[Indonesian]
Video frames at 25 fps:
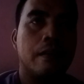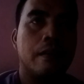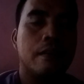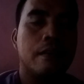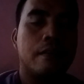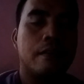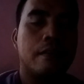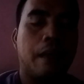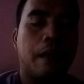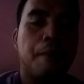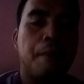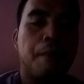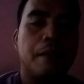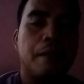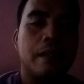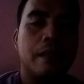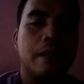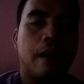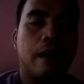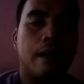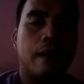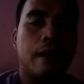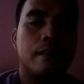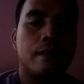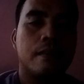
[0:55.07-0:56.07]
Saya
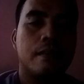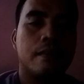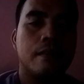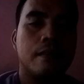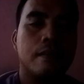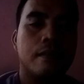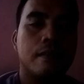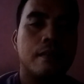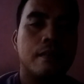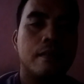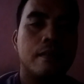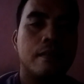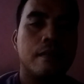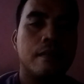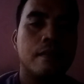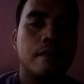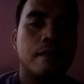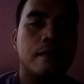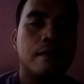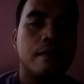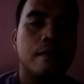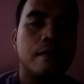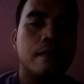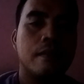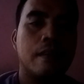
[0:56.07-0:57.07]
melihat
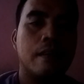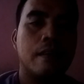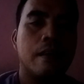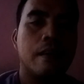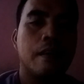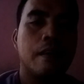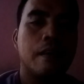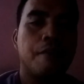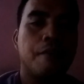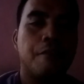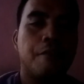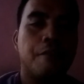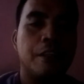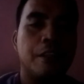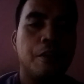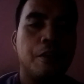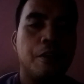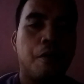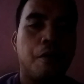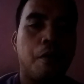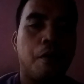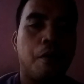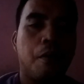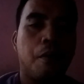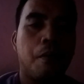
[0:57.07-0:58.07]

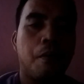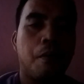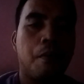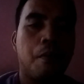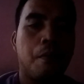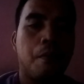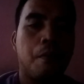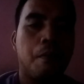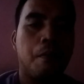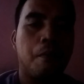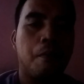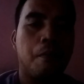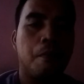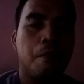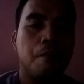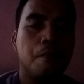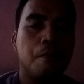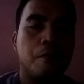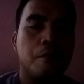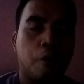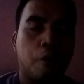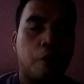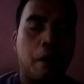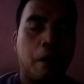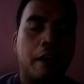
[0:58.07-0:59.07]
video
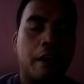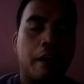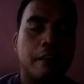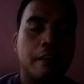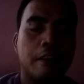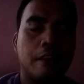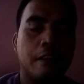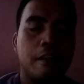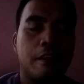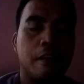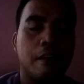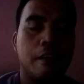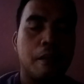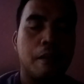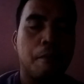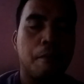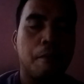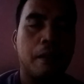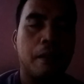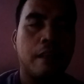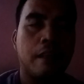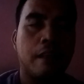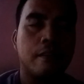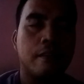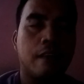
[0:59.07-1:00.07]
saudara kita Daniel
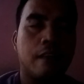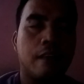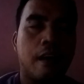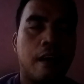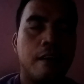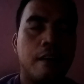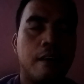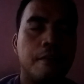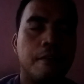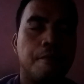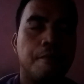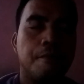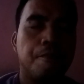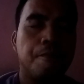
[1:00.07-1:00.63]
Mananta